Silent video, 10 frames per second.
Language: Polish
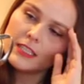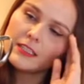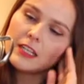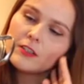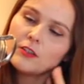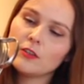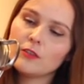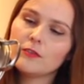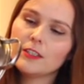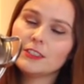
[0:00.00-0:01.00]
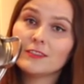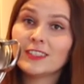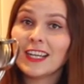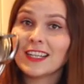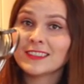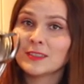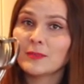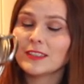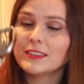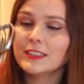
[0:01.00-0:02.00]
ten alkohol wejdzie w reakcję z
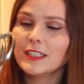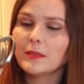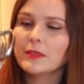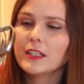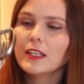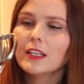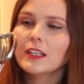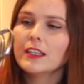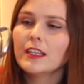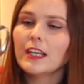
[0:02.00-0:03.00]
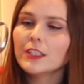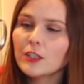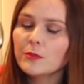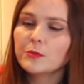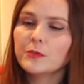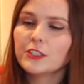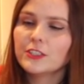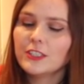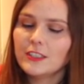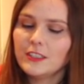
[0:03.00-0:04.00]
plastikiem, a tego byśmy nie
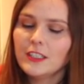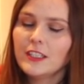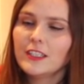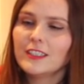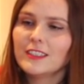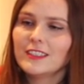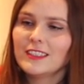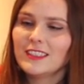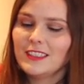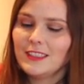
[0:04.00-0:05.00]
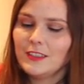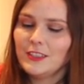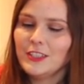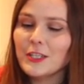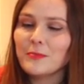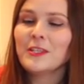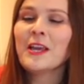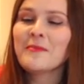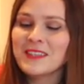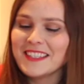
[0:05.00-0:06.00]
chcieli. Nie
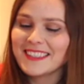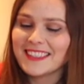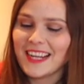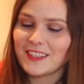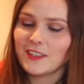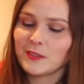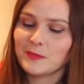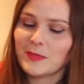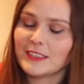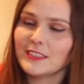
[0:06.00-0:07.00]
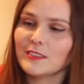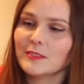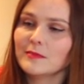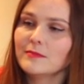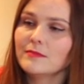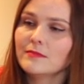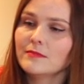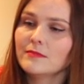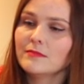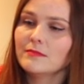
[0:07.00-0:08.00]
pijemy nigdy alkoholu z plastiku.
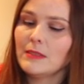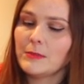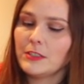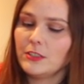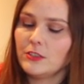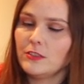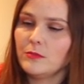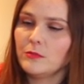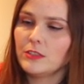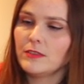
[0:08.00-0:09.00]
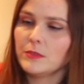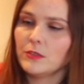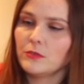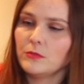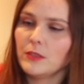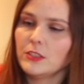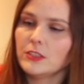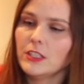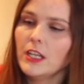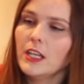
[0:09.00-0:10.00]
Mam nadzieję, że nie muszę Wam tego
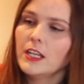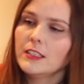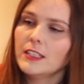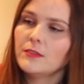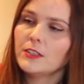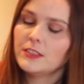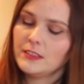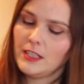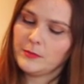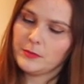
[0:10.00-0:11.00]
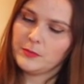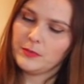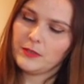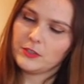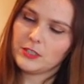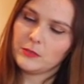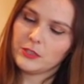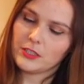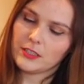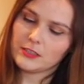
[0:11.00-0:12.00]
tłumaczyć. Teraz właśnie zdałam sobie sprawę, że ta
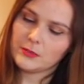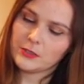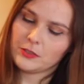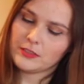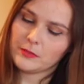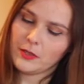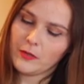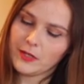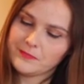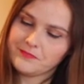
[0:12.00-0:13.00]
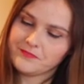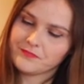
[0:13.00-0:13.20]
butelka jest chyba trochę za mała.